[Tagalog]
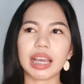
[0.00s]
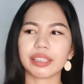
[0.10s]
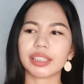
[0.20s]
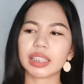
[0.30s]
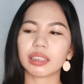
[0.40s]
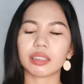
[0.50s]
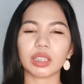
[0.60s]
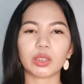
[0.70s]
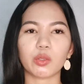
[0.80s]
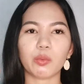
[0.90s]
I think
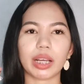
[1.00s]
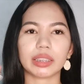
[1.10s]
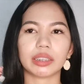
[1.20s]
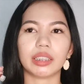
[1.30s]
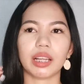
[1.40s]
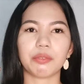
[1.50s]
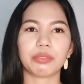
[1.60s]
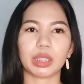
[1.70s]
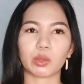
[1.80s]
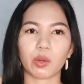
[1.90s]
itong Wonder
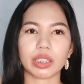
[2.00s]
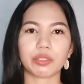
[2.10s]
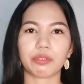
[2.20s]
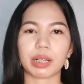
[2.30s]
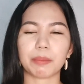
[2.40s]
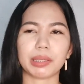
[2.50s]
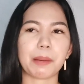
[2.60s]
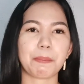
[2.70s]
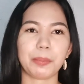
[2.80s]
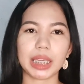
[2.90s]
Love na to is from
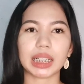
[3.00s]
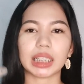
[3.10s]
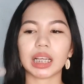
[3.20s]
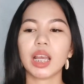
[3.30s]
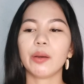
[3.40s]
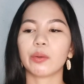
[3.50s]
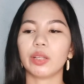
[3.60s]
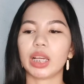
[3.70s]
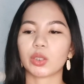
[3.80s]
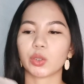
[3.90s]
the pink
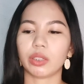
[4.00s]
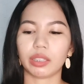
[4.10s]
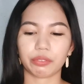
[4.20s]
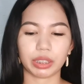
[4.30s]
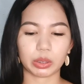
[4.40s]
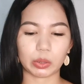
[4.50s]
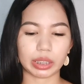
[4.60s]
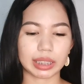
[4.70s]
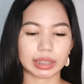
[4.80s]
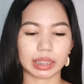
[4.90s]
collection ng
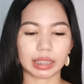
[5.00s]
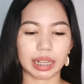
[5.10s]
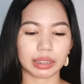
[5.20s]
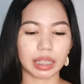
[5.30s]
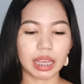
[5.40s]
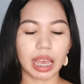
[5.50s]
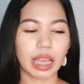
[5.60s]
Victoria's Secret.